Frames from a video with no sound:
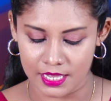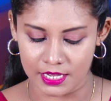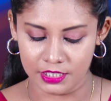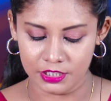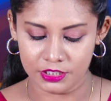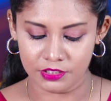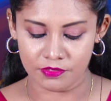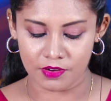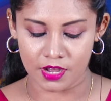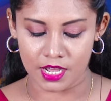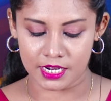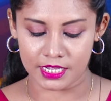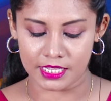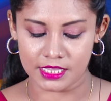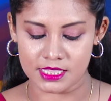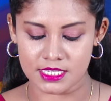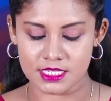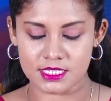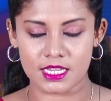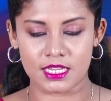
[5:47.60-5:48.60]
என்றுவாறு
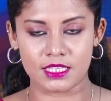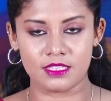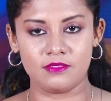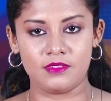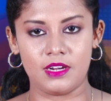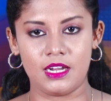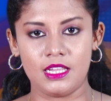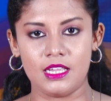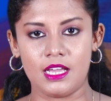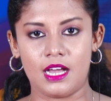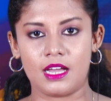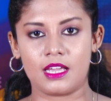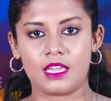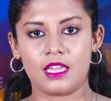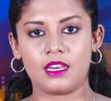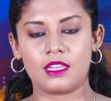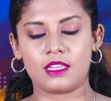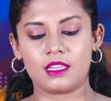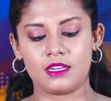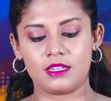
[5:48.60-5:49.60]
இந்த செய்தி
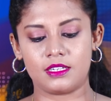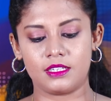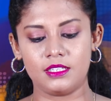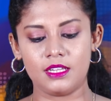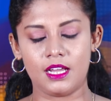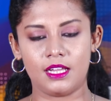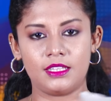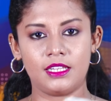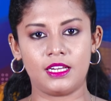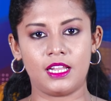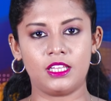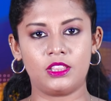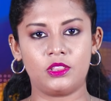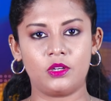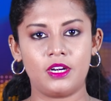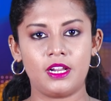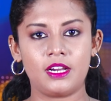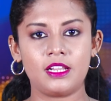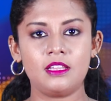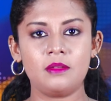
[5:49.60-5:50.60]
வெளியாகி இருக்கின்றது அதனைத்
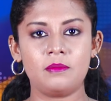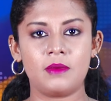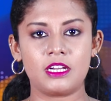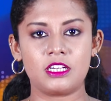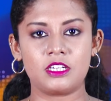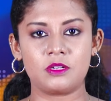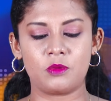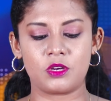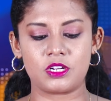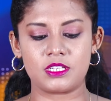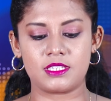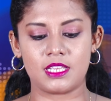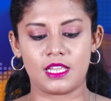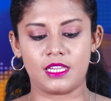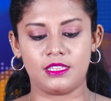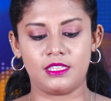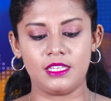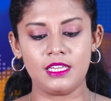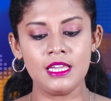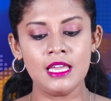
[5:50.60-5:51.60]
தொடர்ந்து மற்றொரு
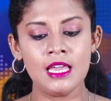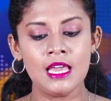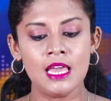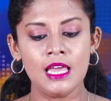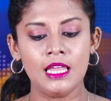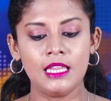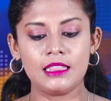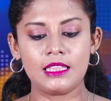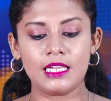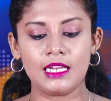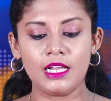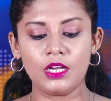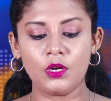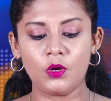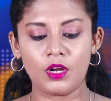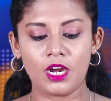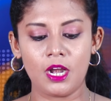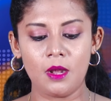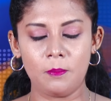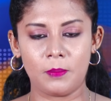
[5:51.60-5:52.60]
செய்தி
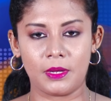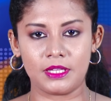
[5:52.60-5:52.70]
தினக்குரல்